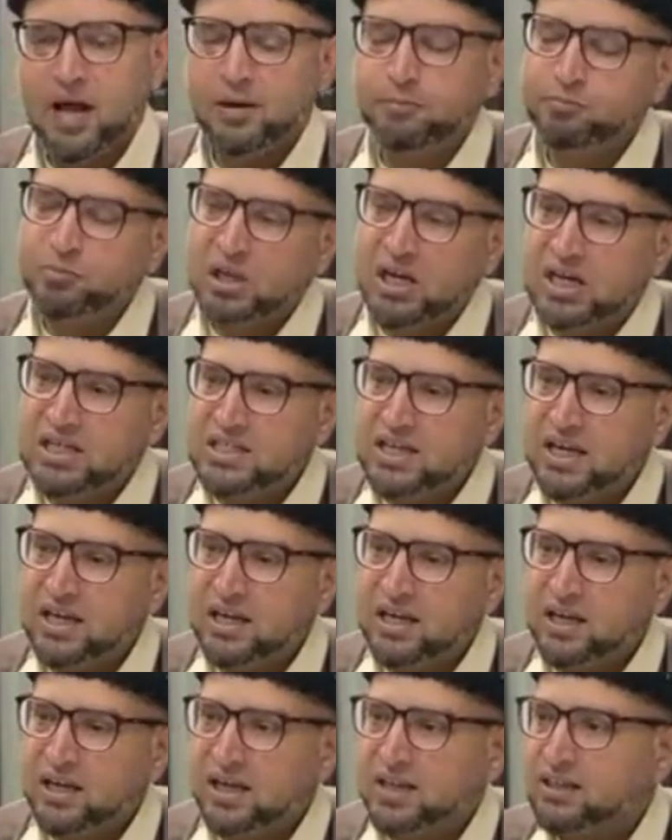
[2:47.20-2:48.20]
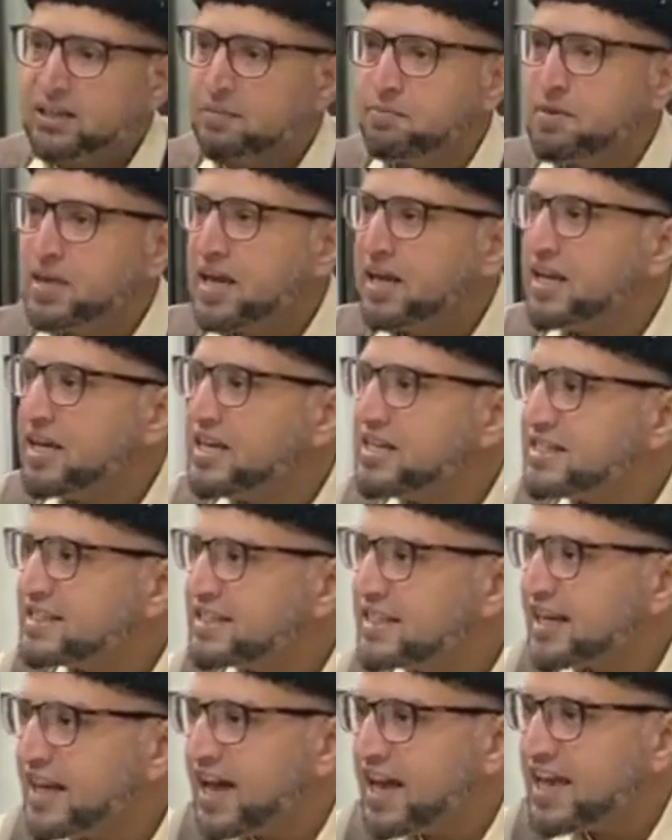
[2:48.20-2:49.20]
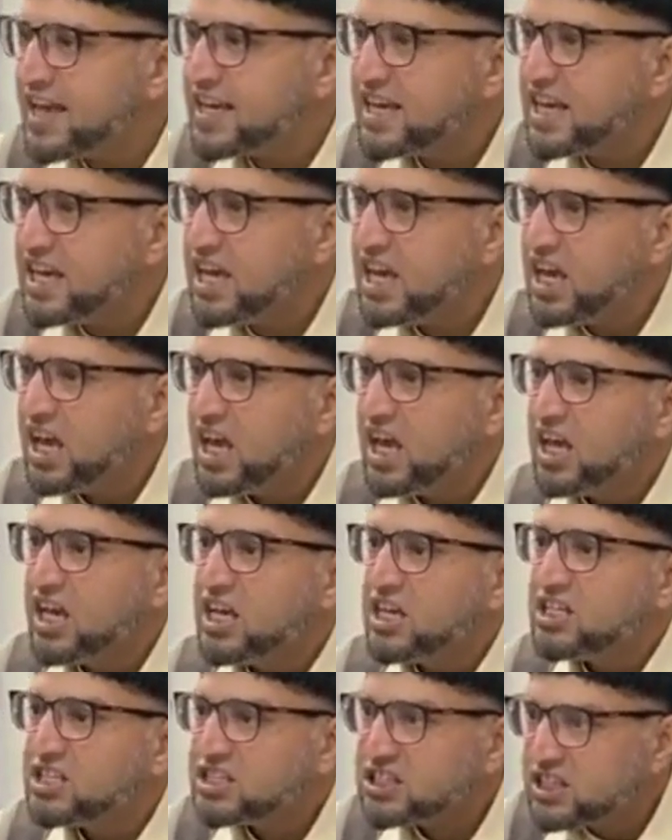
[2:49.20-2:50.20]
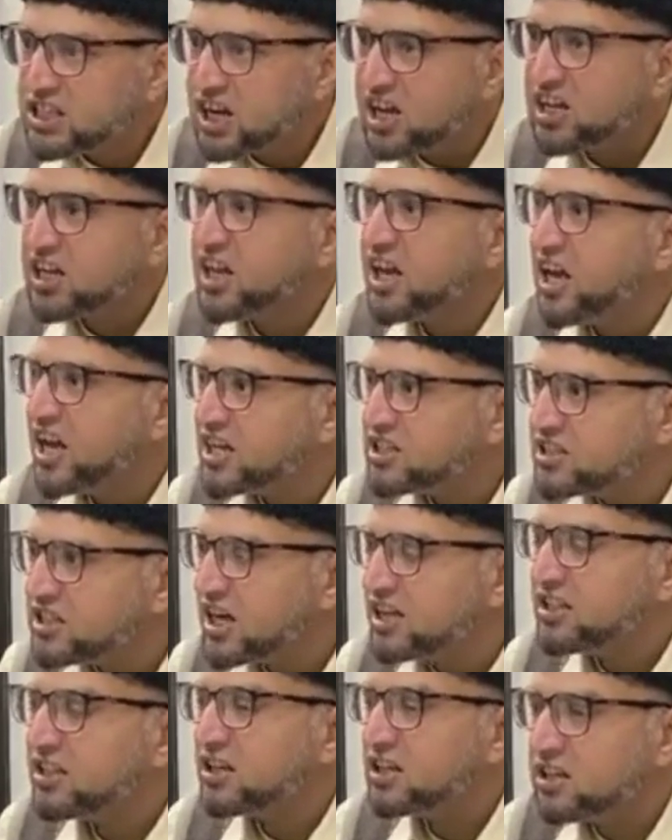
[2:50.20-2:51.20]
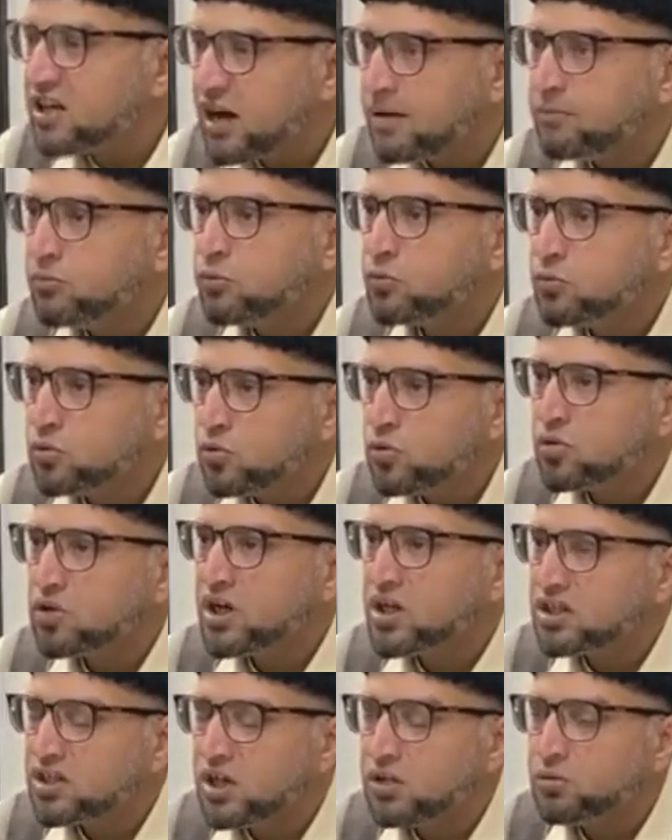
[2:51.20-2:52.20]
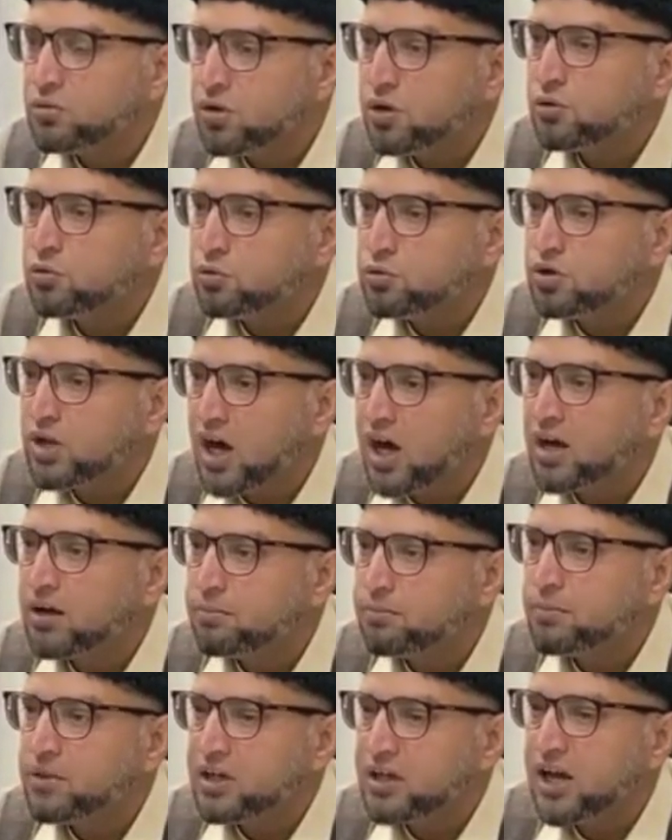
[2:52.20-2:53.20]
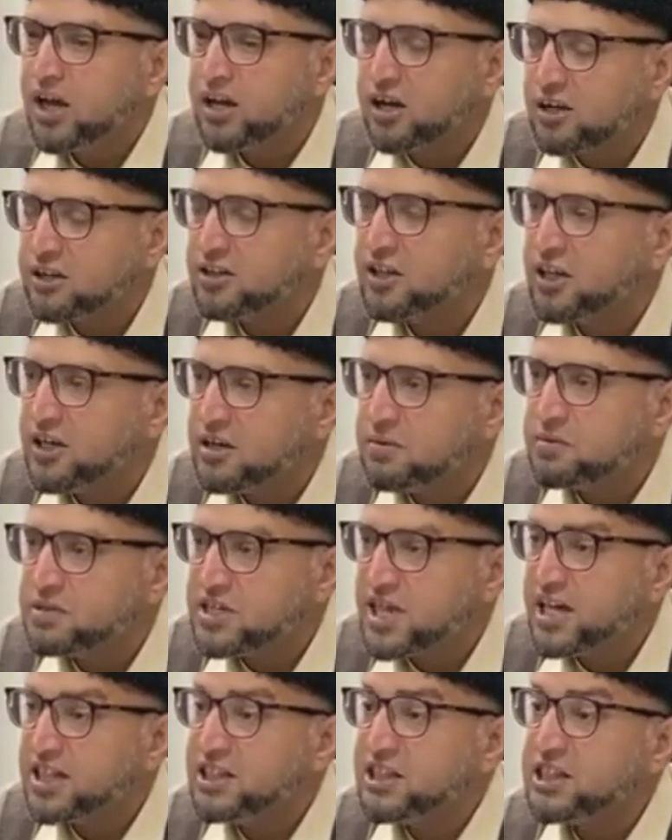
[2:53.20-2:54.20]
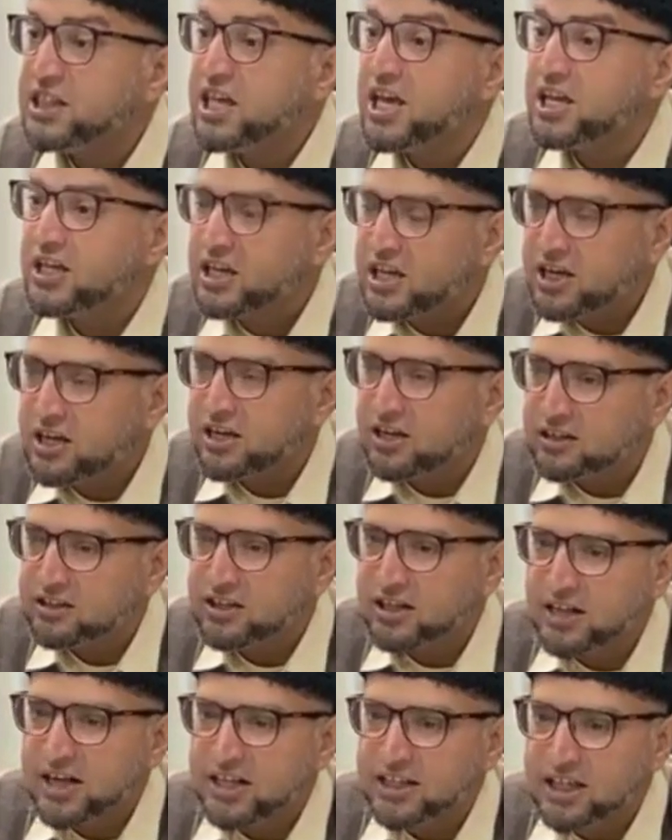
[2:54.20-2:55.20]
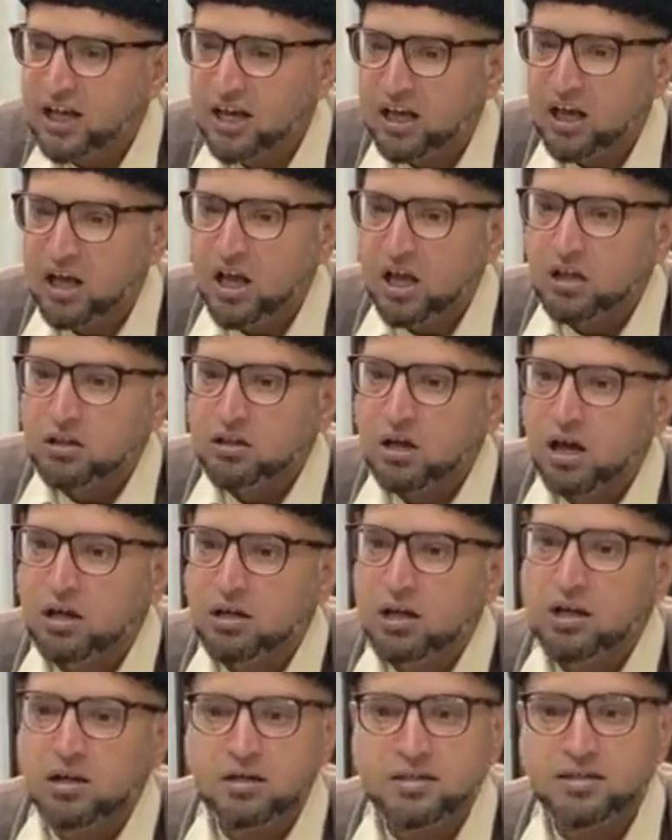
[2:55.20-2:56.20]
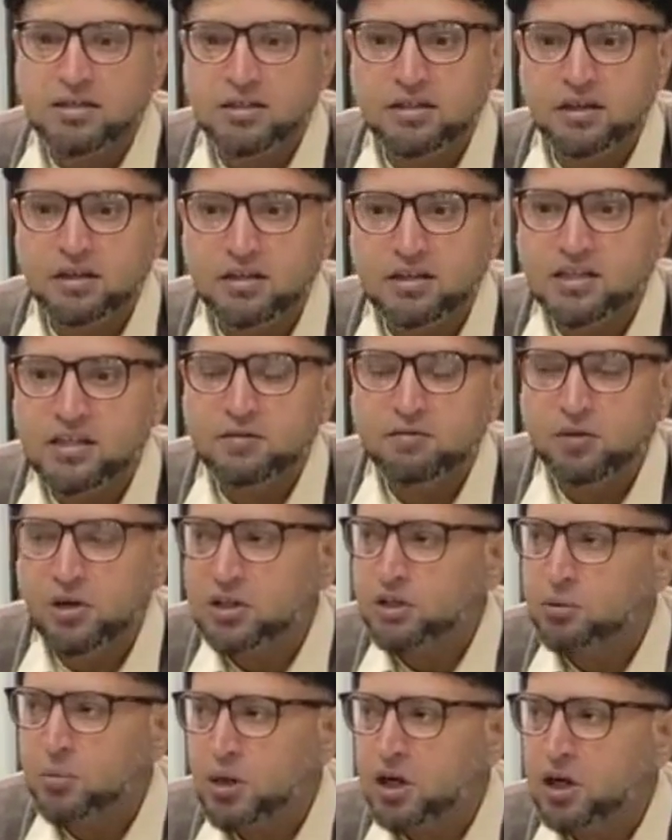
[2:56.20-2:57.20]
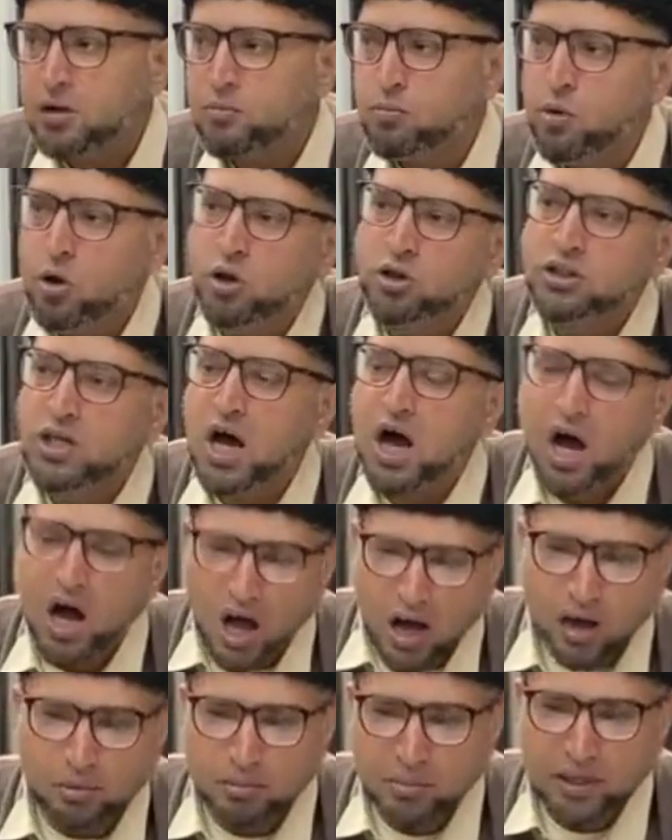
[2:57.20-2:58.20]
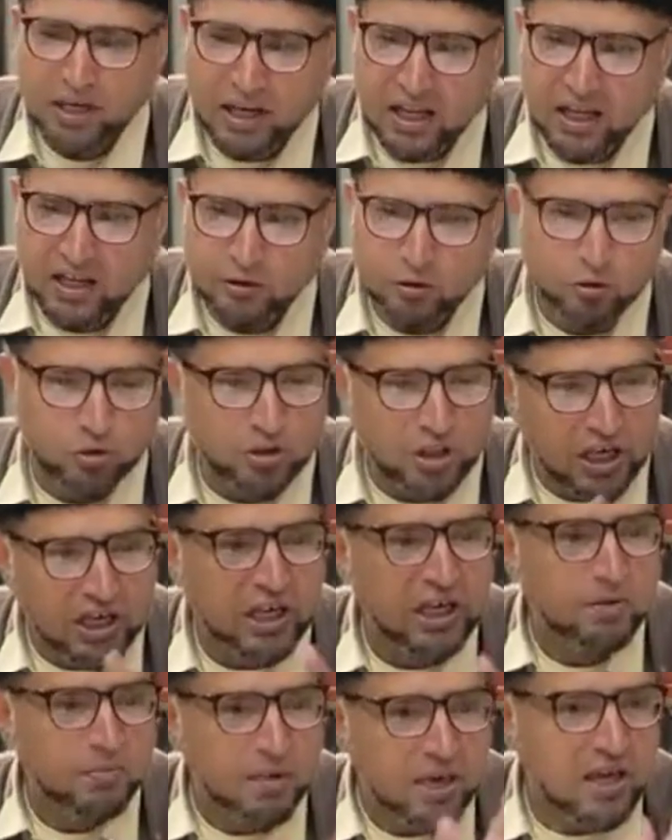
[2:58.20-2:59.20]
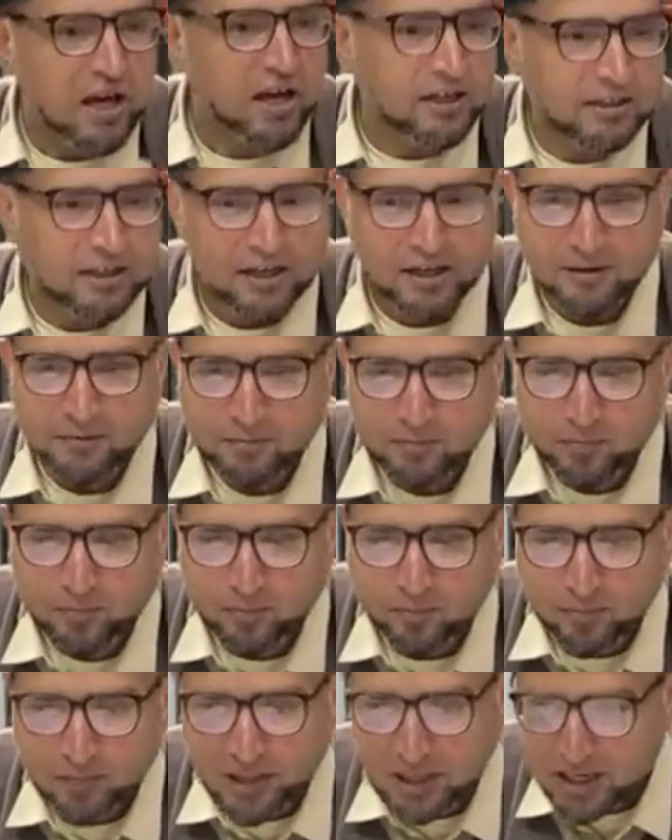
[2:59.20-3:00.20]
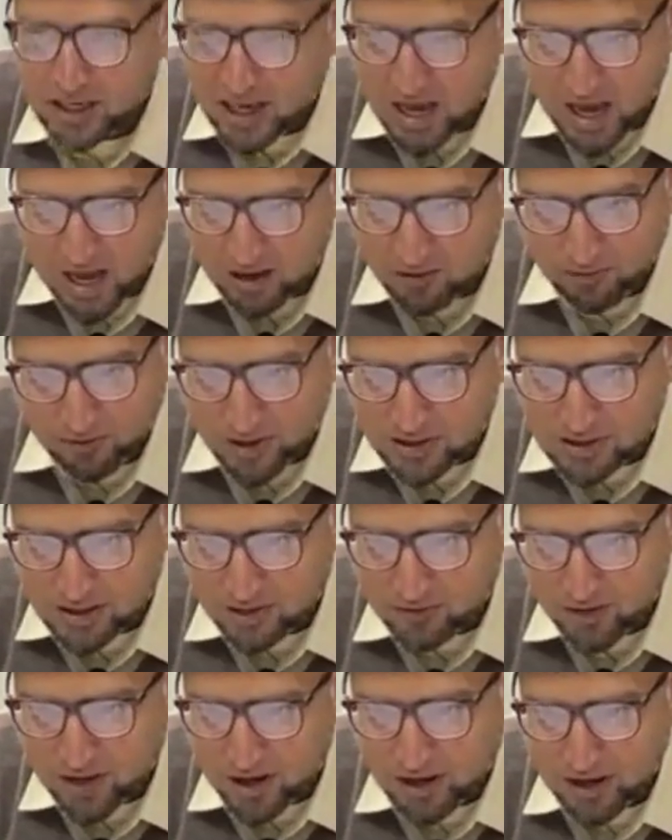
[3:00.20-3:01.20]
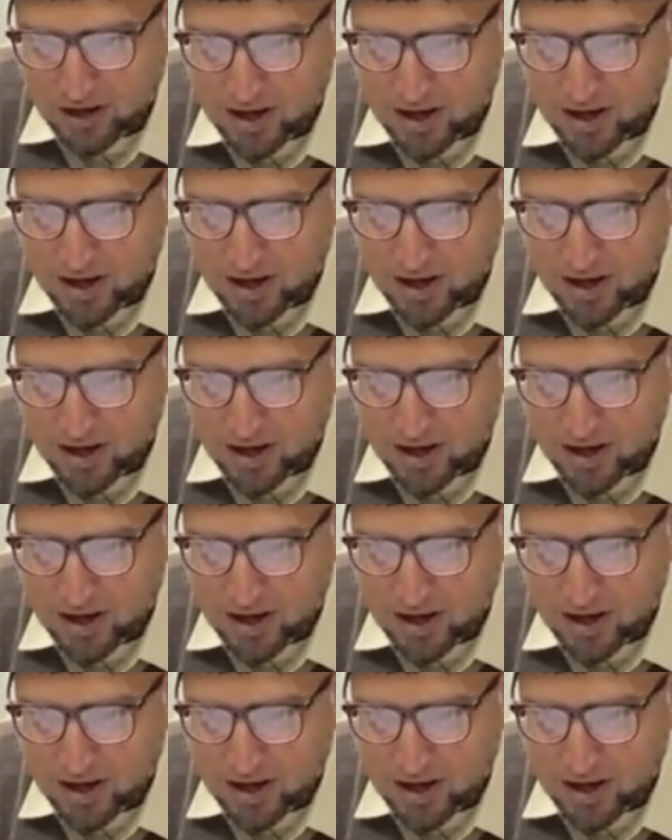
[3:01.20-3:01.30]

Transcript: आप निकल जाएंगे कहते मियां इस तरह आएगी इस तरह के अचानक कामों को करते हुए गुनाह के करने की बजाय नेकी करते रहना ताकि किसी ना किसी वक्त में अगर मौत आ भी ले तो नेकी में ही आ जाए क्या फलसफा